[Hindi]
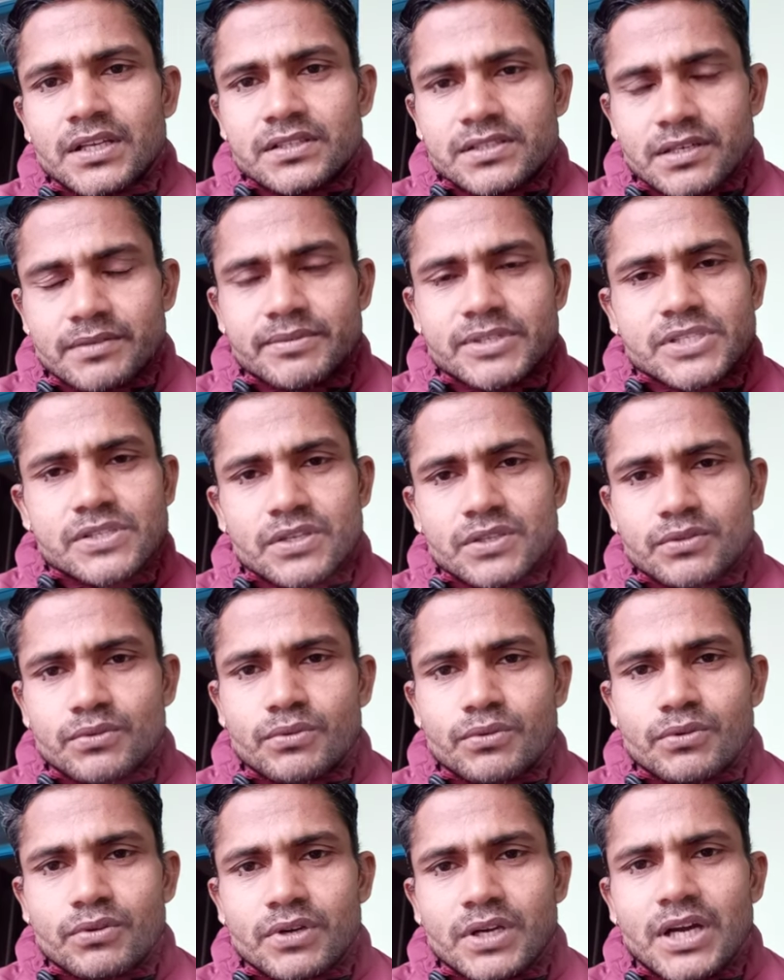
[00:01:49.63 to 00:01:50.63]
सभी
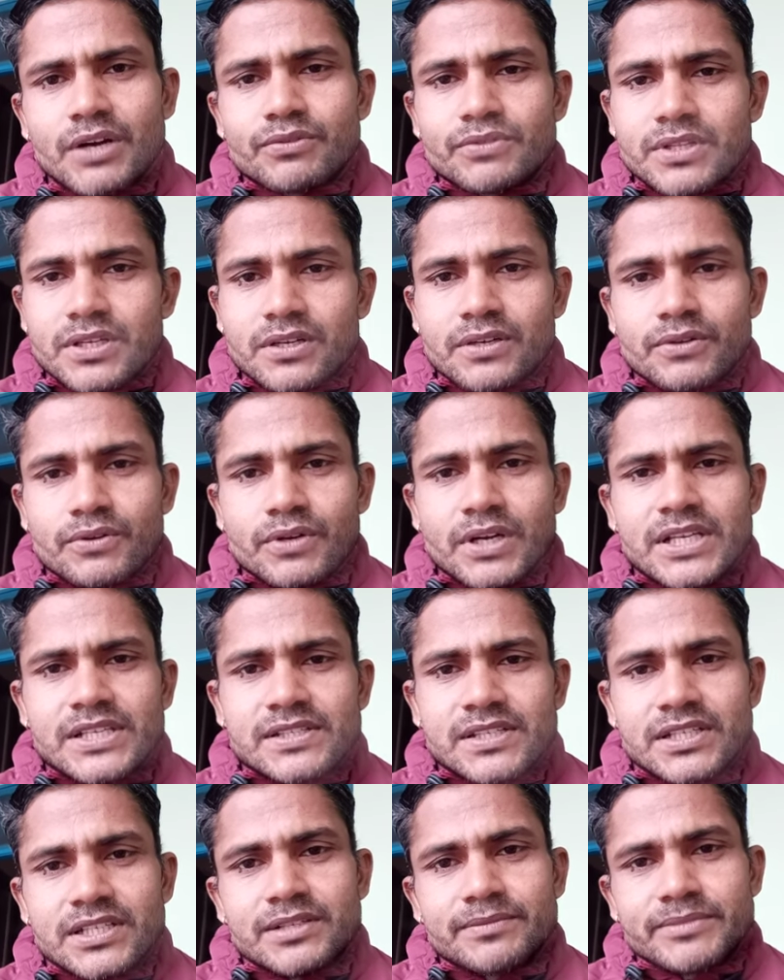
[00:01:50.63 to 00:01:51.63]
सद्गुणों का अवतरण होगा
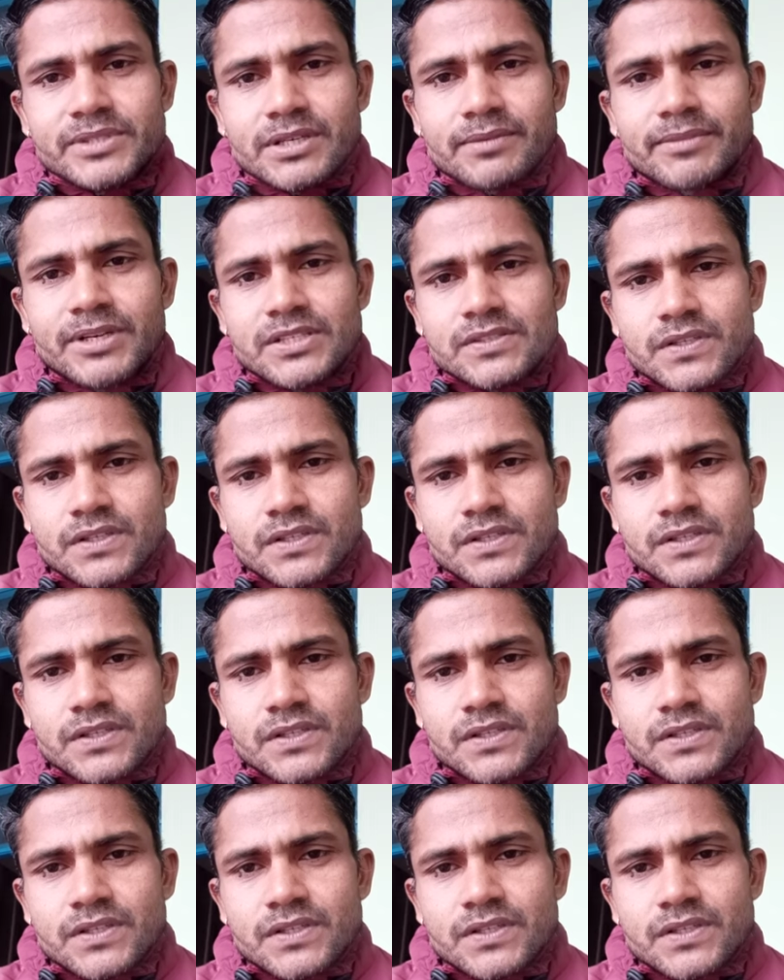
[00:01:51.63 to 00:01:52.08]
संयम क्षमा